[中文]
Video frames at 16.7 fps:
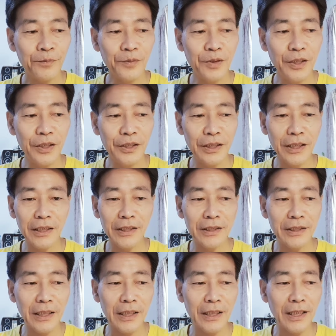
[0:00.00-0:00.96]
第三
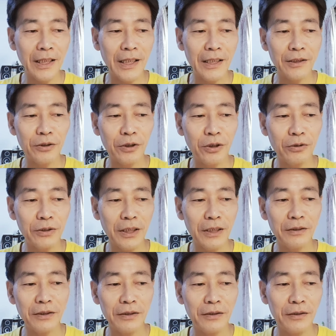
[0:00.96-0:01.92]
张卡抽
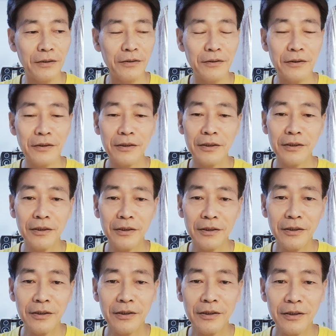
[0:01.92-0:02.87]
到的
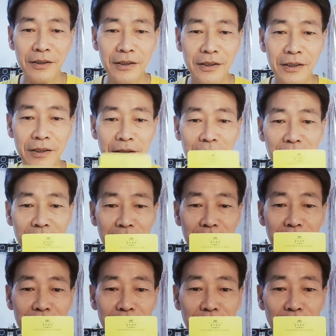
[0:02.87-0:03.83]

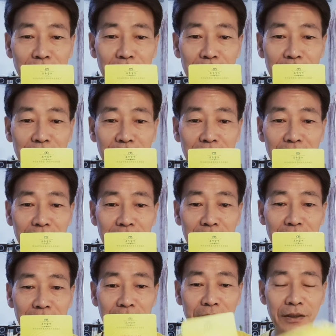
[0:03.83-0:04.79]
是修
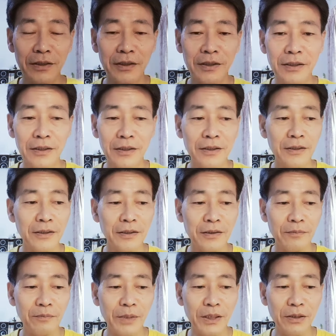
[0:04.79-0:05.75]
行
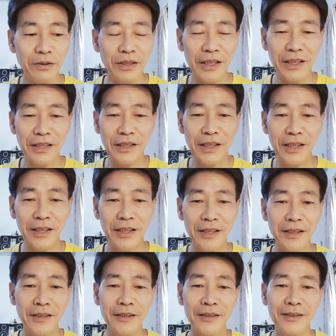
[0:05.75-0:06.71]
没有捷
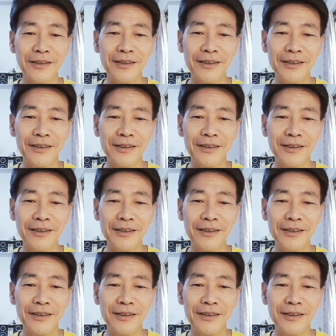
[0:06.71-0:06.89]
径，